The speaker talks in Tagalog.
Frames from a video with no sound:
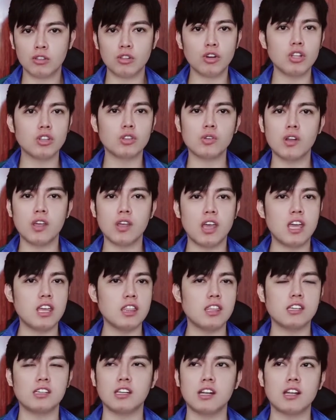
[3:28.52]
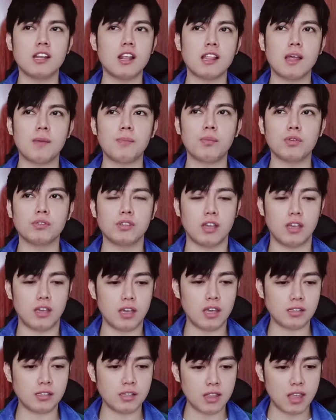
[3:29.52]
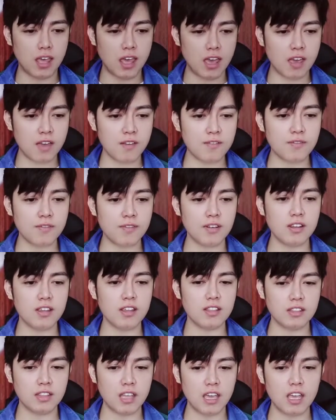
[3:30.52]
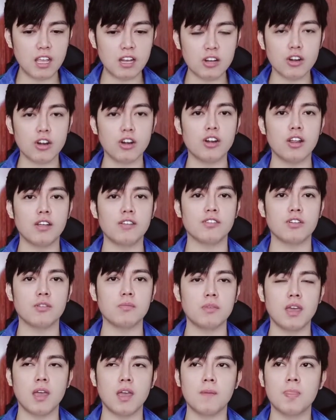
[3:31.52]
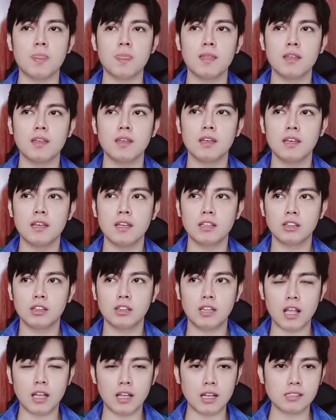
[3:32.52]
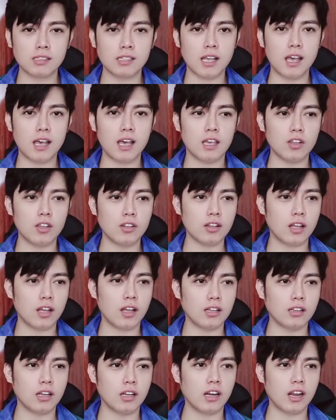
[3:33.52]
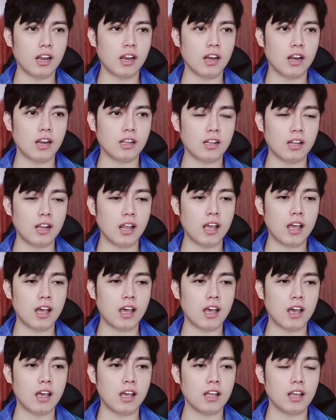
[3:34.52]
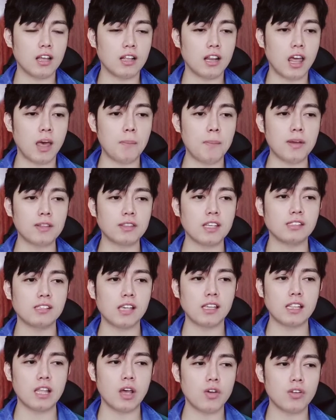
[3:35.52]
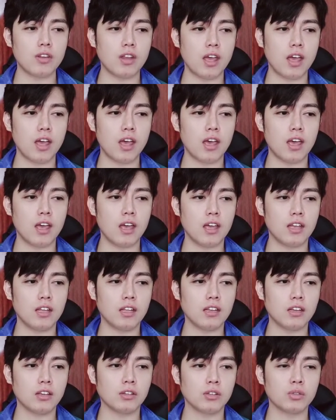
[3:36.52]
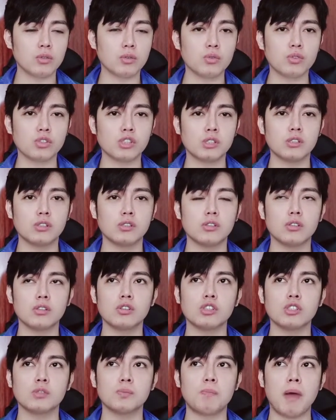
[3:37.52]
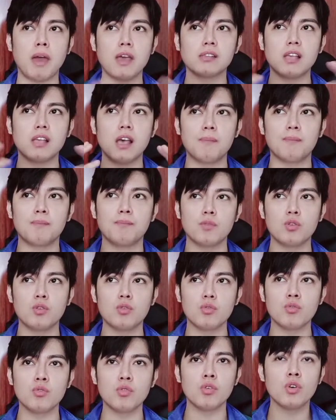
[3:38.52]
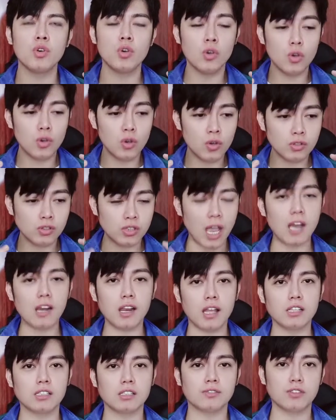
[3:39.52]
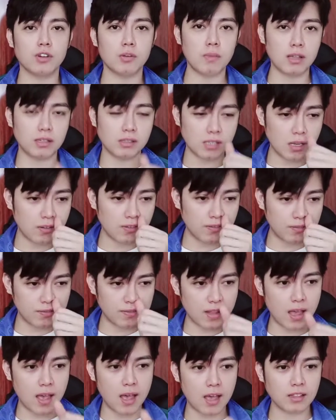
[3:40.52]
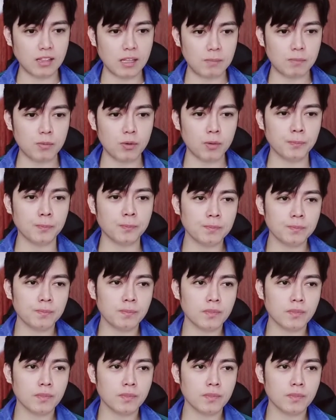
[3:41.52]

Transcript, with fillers: tuloy-tuloy, hindi siya natatapos eh. It's an everyday learning for me eh. Hanggang sa, yun nga, na, na nakapag-decide ako na to, to spice up yung challenge for myself na tipong